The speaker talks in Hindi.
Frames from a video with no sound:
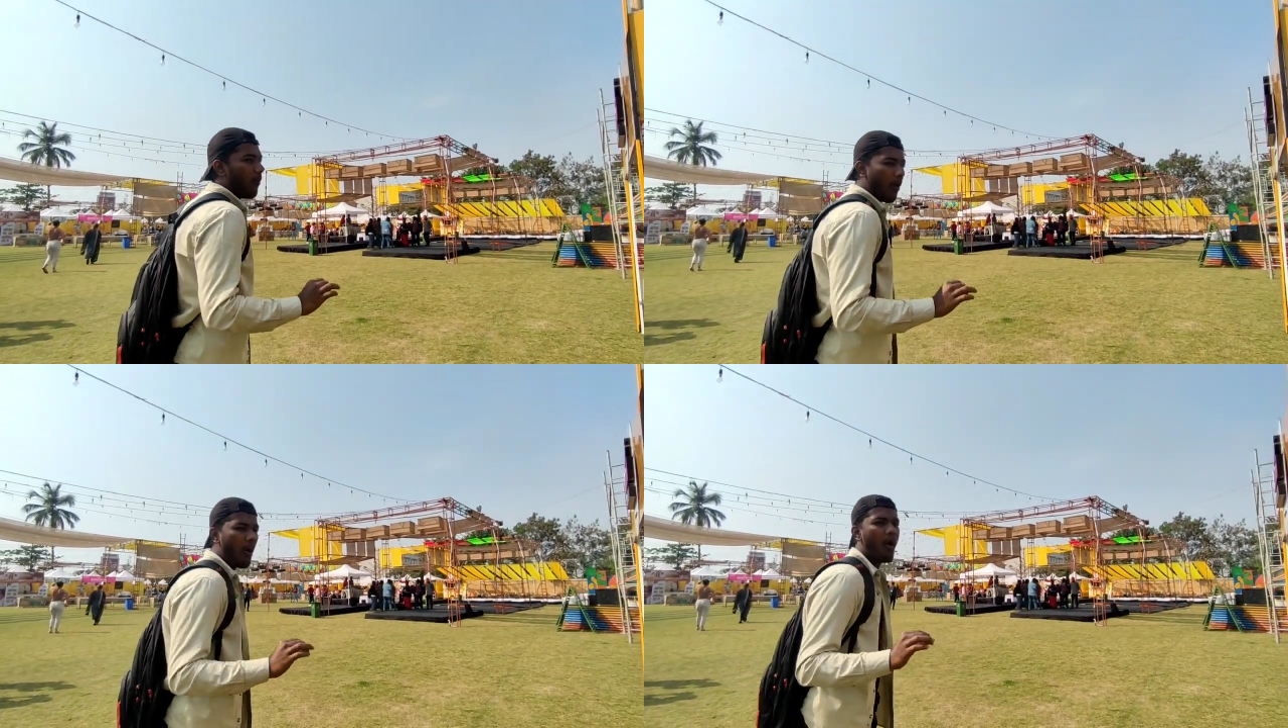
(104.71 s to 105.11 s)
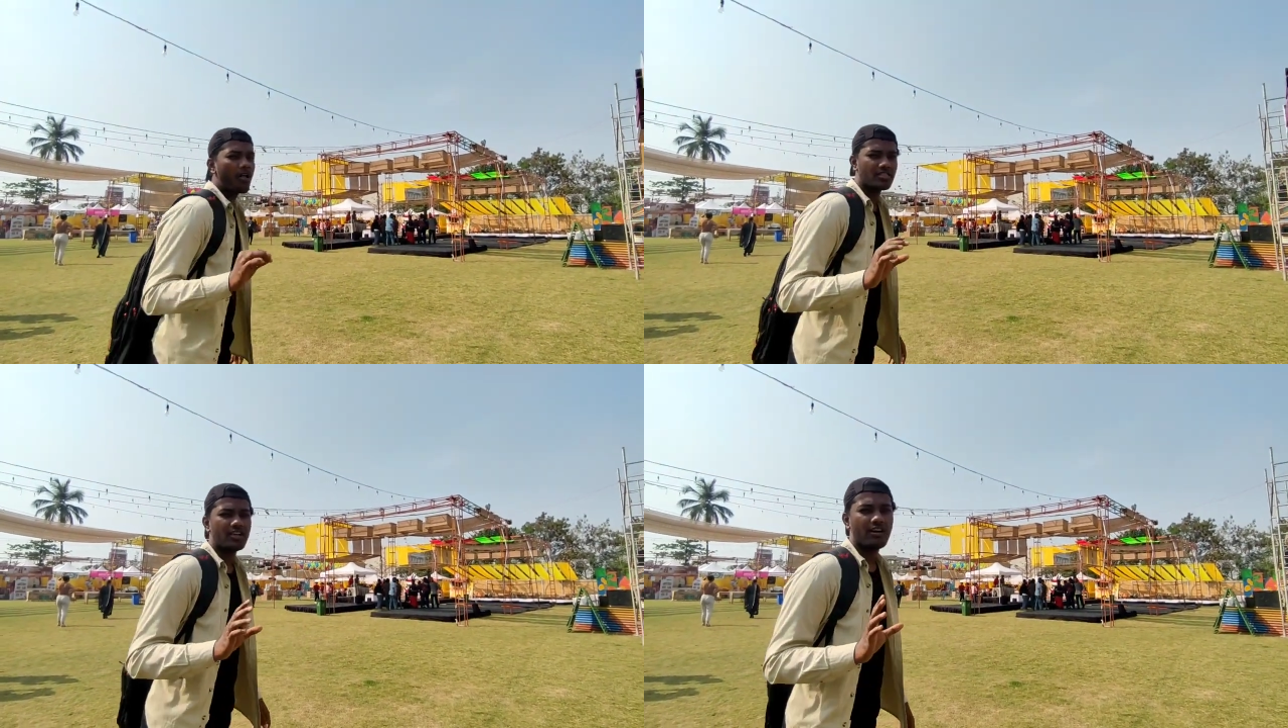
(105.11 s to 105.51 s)

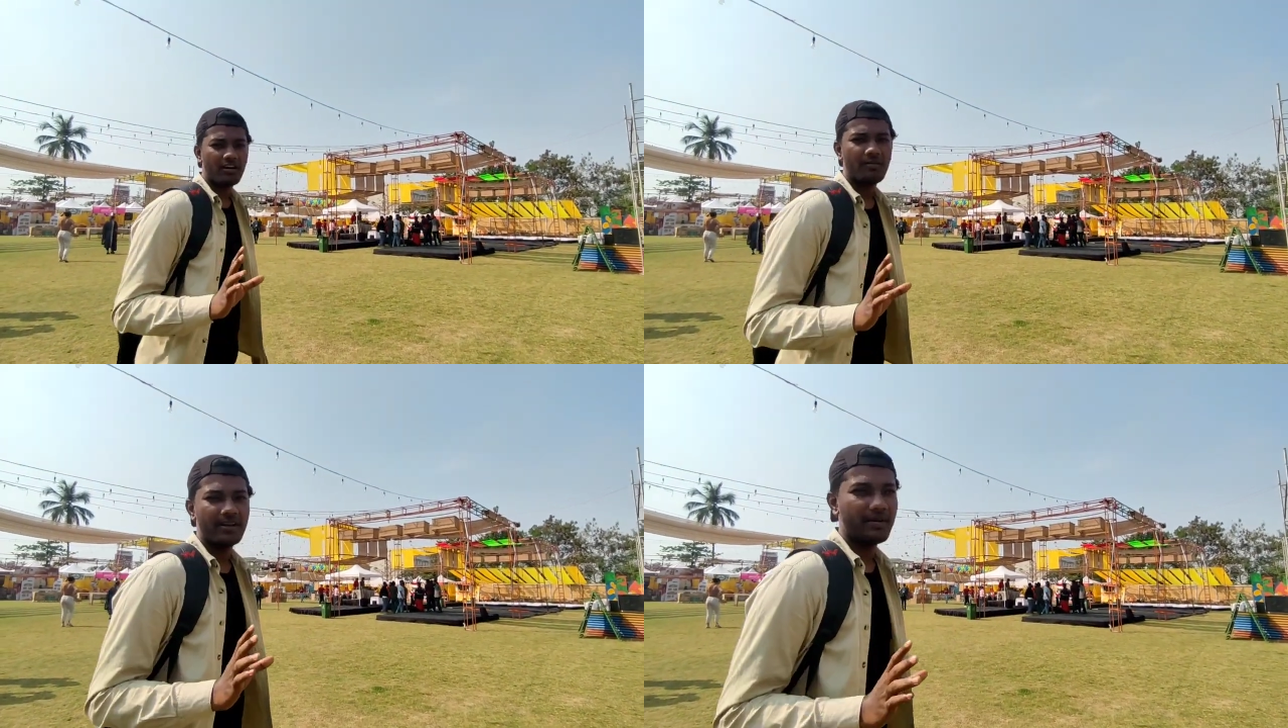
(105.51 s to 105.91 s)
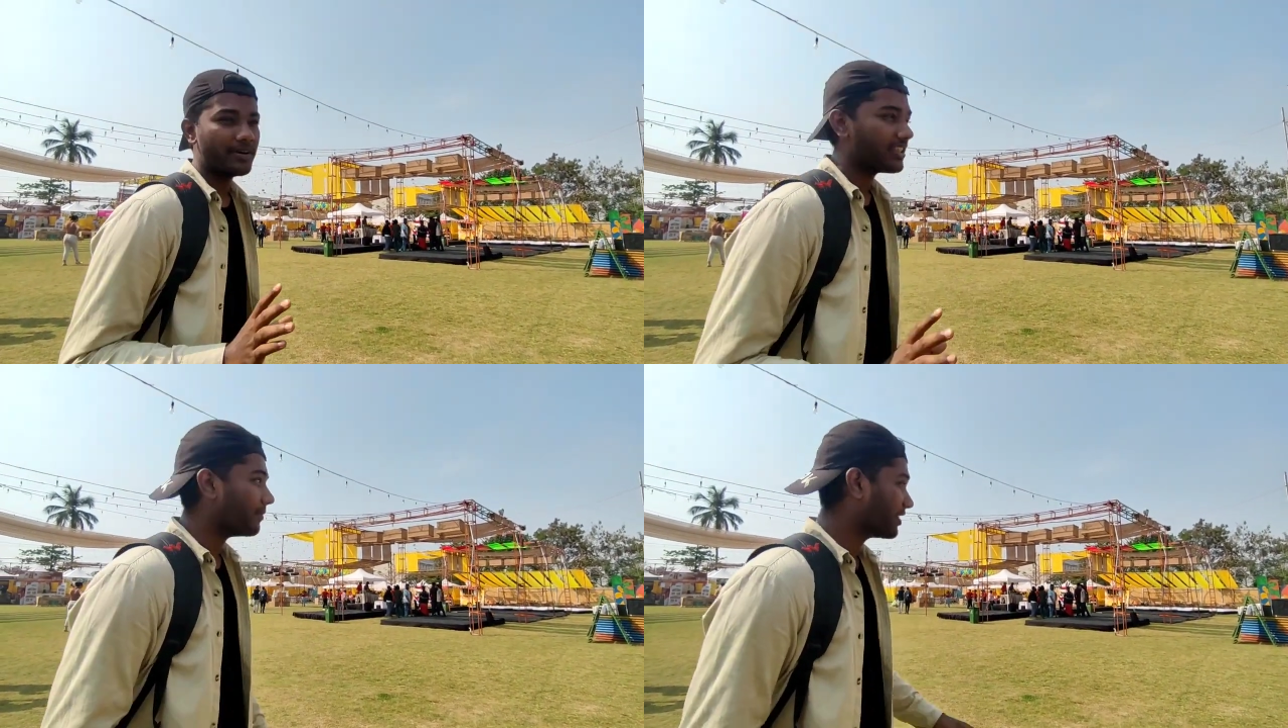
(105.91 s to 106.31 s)
बहुत तगड़ा बना है
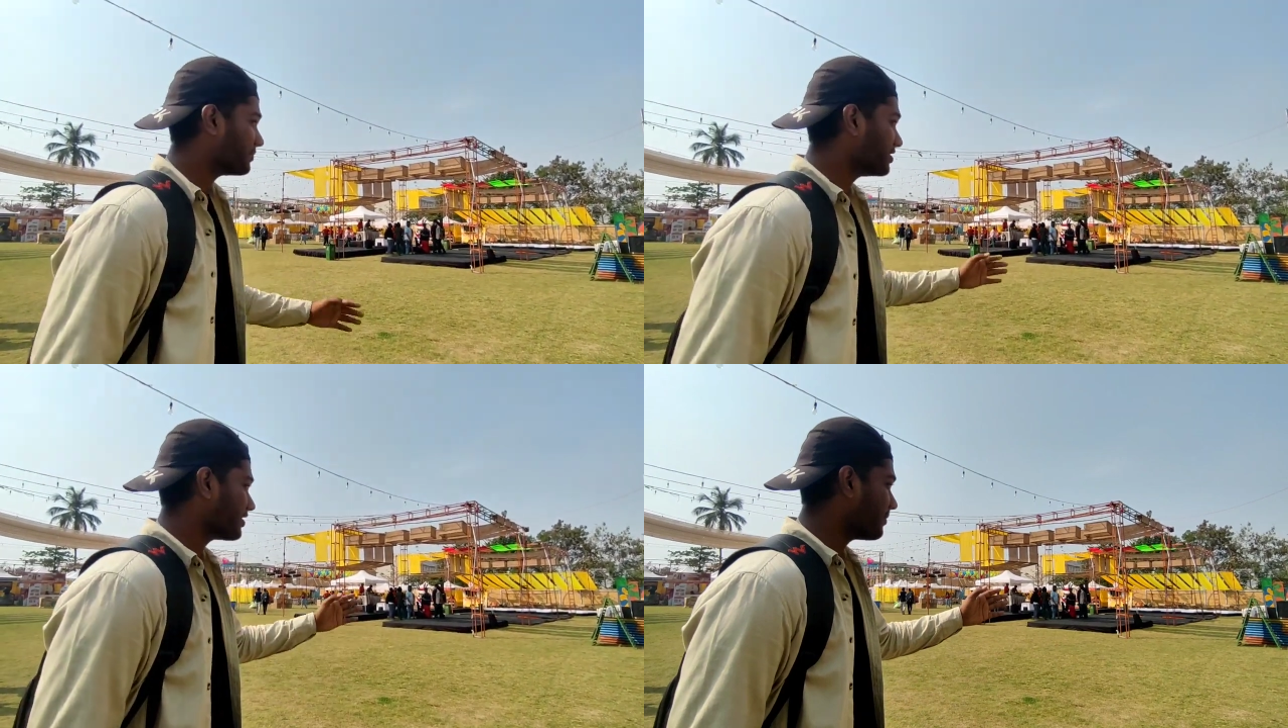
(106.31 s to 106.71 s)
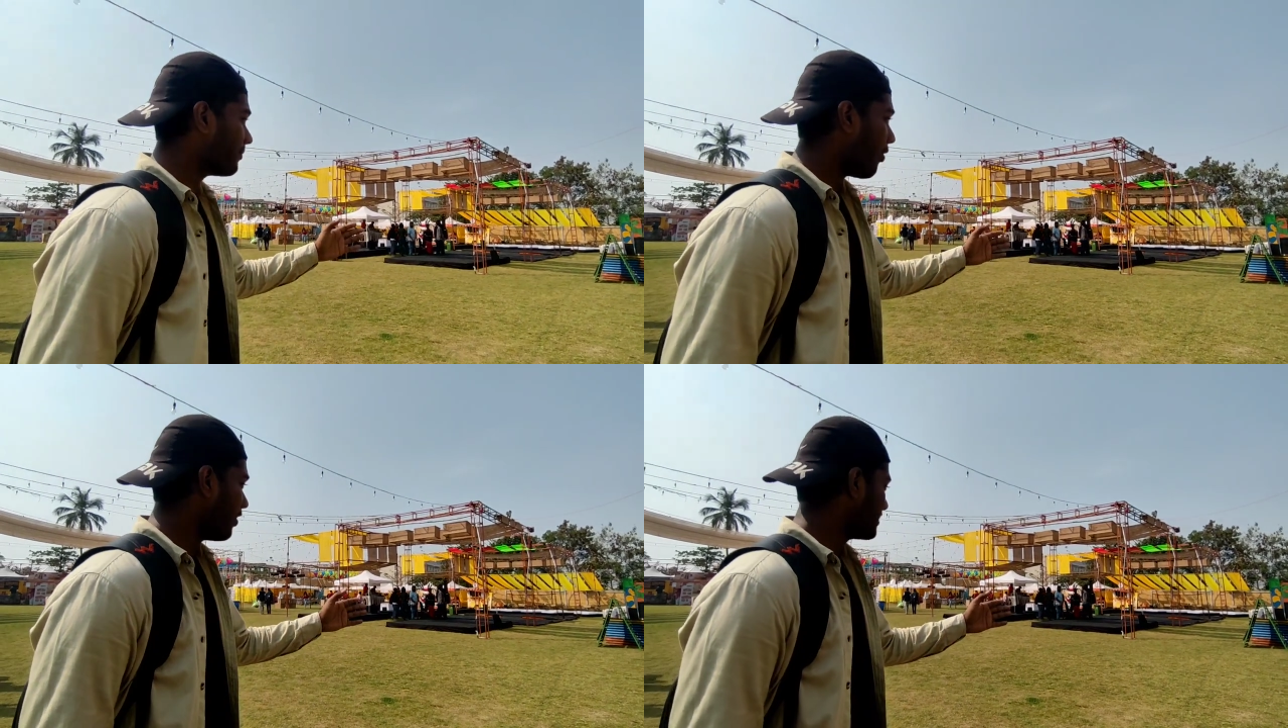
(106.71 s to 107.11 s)
पता है मतलब जितना
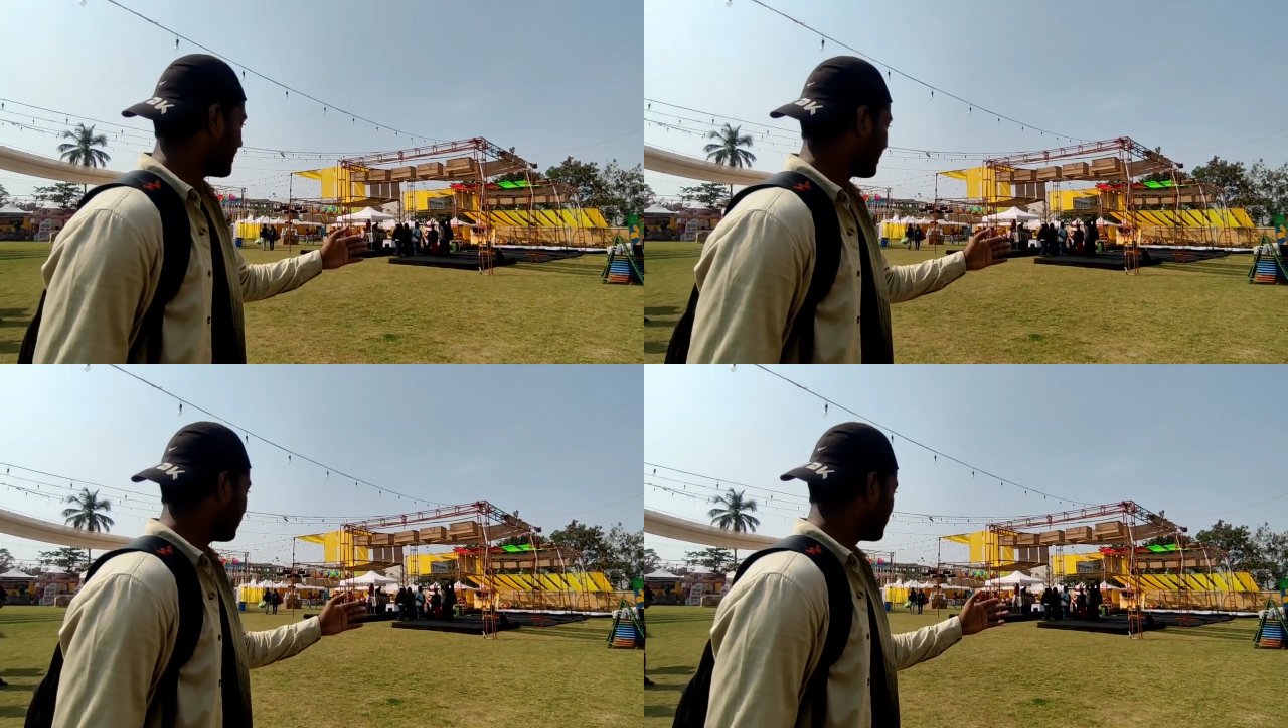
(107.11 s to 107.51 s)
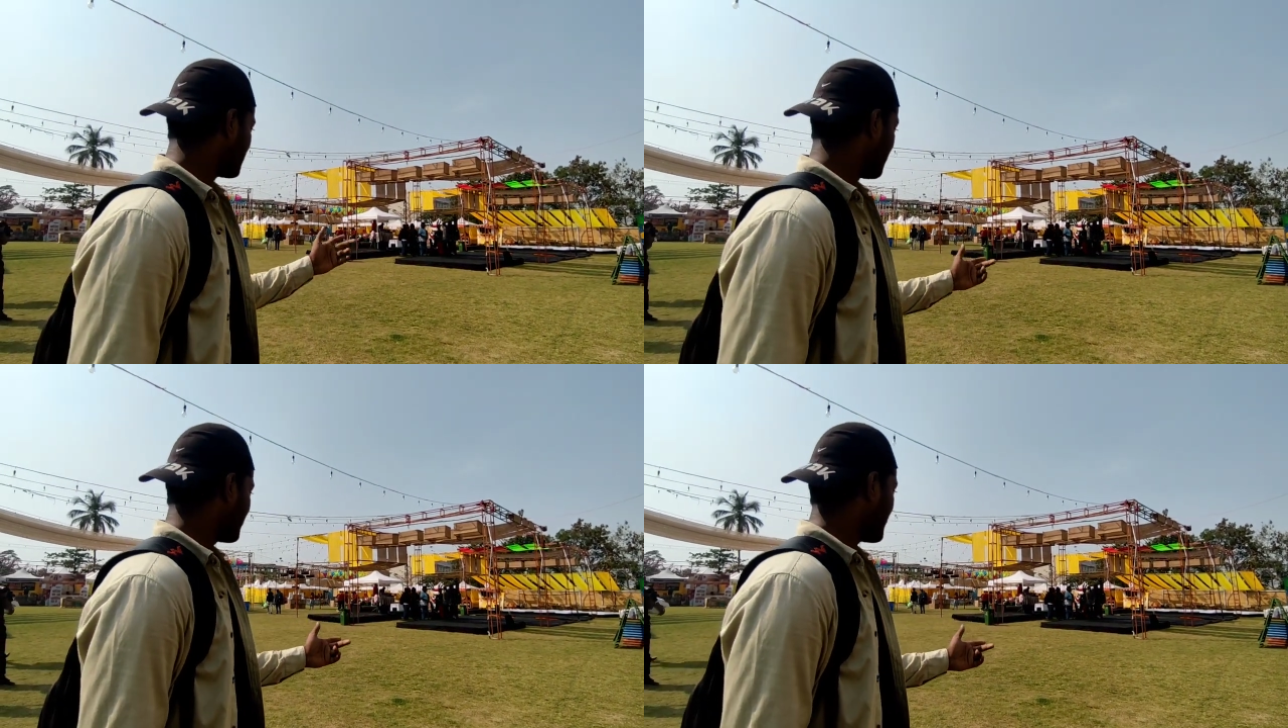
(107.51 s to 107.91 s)
मैं माहौल देख रहा हूँ
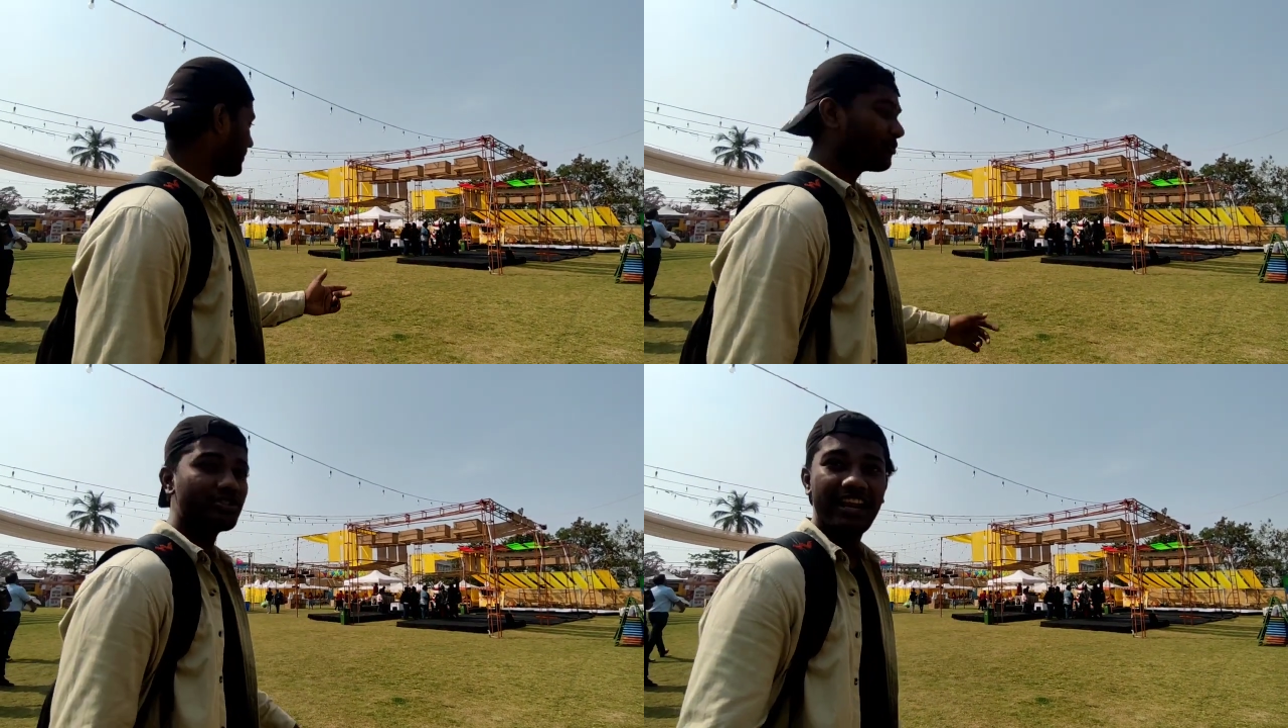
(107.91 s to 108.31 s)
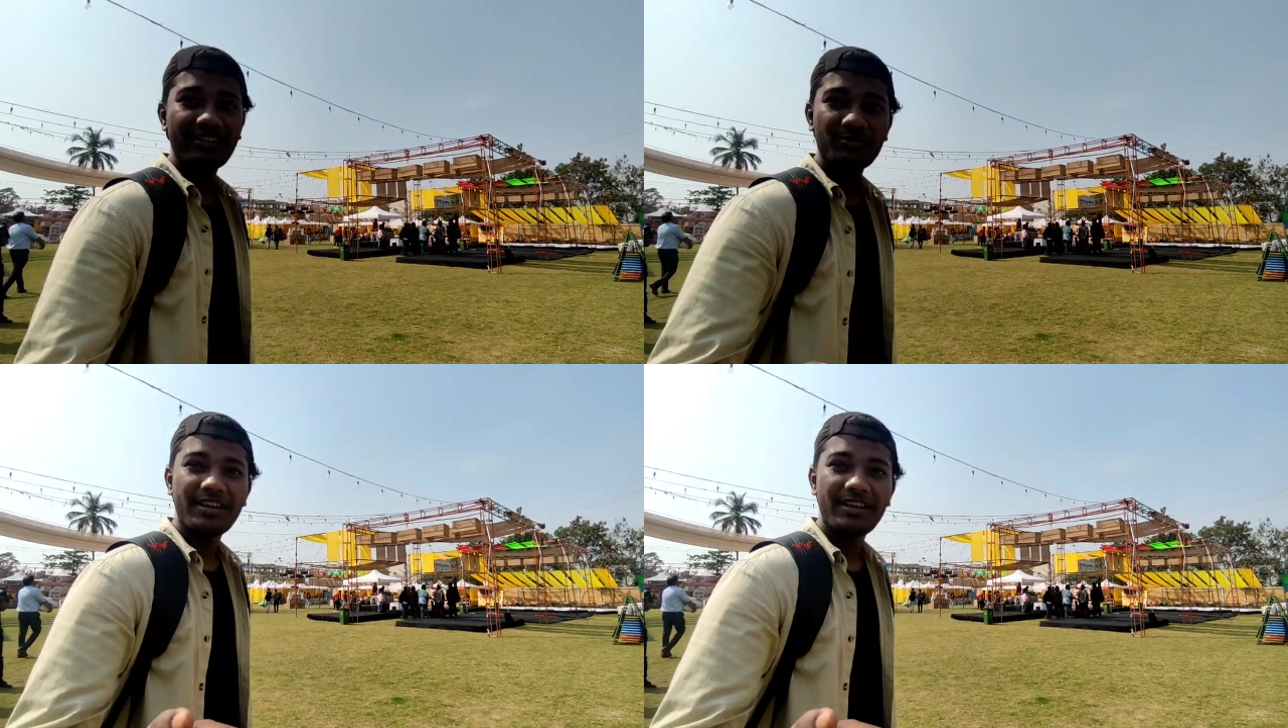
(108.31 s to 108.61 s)
जितना मैं देख पा रहा हूँ शनाया तू